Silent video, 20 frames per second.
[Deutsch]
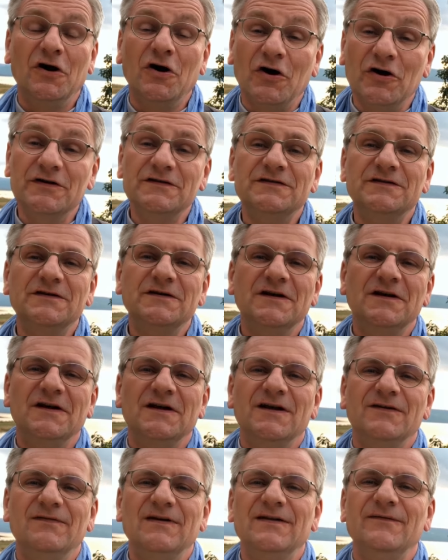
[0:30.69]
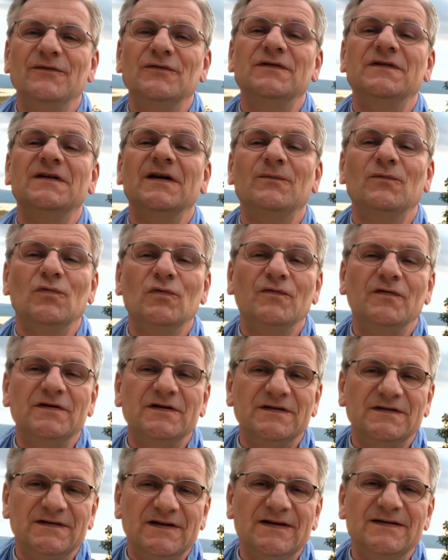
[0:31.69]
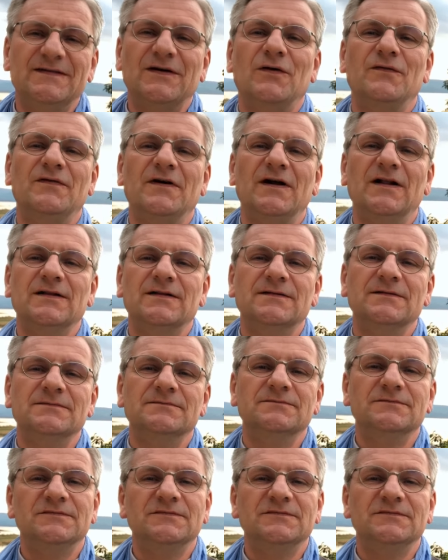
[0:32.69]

Heute werden uns hier am Ufer des Sees aufhalten,